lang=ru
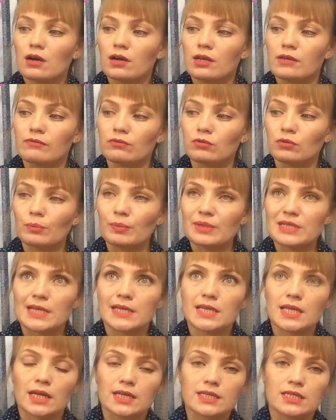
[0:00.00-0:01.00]
его
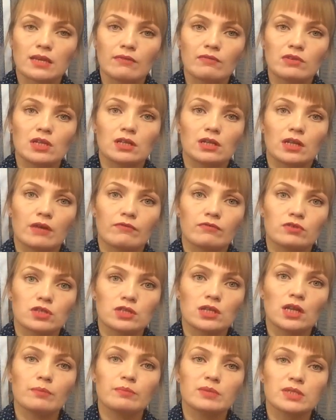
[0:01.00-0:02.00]
последний раз я видела его
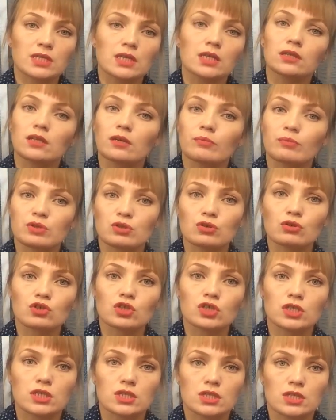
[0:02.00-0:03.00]
цена без скидки
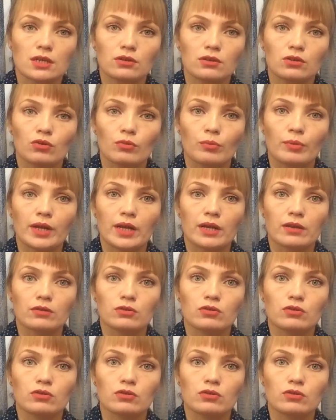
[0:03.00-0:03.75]
560 рублей.